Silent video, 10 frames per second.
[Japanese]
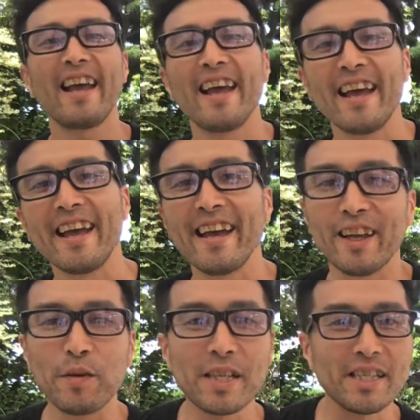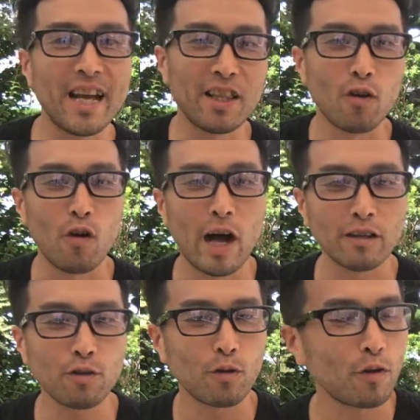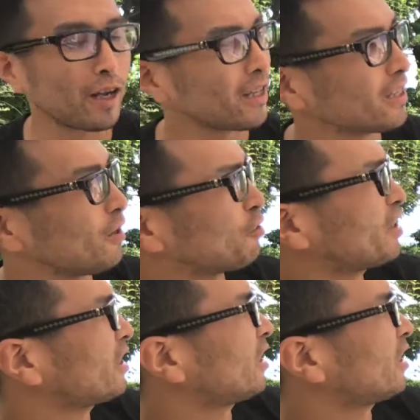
えー、今日はですね、あの、あるところからですね、送ってき